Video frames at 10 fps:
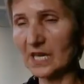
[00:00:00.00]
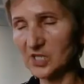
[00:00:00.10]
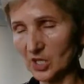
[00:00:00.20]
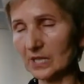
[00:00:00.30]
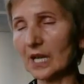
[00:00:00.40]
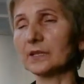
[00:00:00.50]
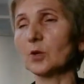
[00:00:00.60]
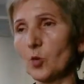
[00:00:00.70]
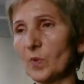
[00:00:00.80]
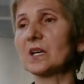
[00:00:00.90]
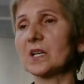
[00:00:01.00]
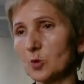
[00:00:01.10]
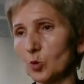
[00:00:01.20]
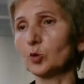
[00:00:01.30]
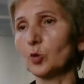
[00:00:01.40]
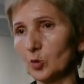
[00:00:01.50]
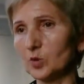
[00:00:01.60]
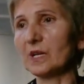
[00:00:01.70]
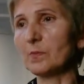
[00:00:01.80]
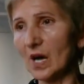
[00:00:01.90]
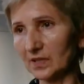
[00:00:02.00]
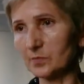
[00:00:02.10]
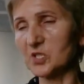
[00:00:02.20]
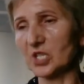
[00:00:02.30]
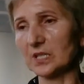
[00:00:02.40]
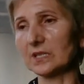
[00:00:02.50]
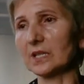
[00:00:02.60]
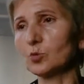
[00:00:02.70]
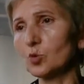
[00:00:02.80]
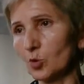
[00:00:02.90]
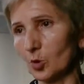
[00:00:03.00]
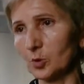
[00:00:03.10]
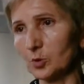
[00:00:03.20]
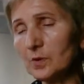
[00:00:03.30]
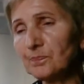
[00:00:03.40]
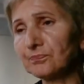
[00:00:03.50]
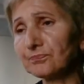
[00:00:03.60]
Gerçekten de köpek karakolun önünde bağlı bir şekilde duruyordu.